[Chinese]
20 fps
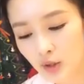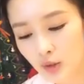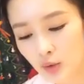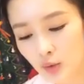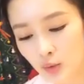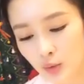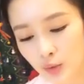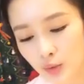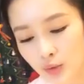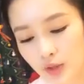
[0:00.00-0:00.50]
这
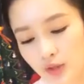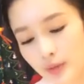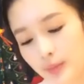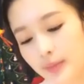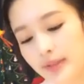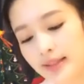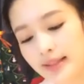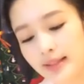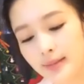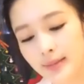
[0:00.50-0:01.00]
个是属
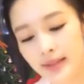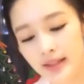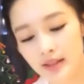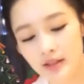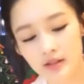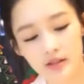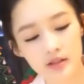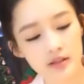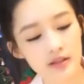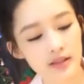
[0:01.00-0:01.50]
于什么
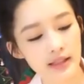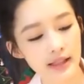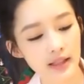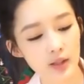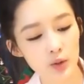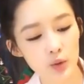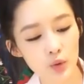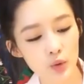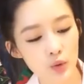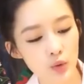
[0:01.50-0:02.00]
级别的？
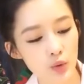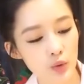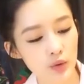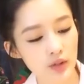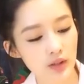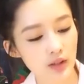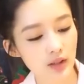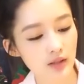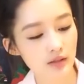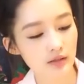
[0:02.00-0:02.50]
哪个
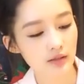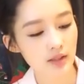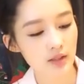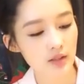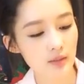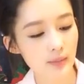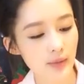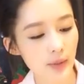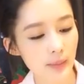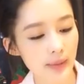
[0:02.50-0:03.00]
区域的？
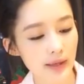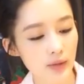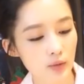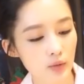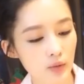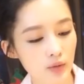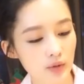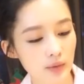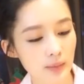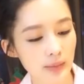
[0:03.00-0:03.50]
也是
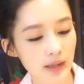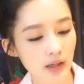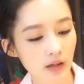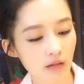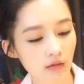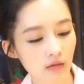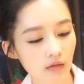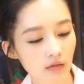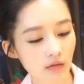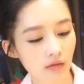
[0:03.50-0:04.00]
表白区的
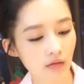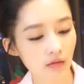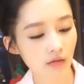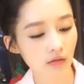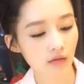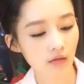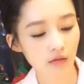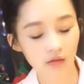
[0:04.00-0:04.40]
吗？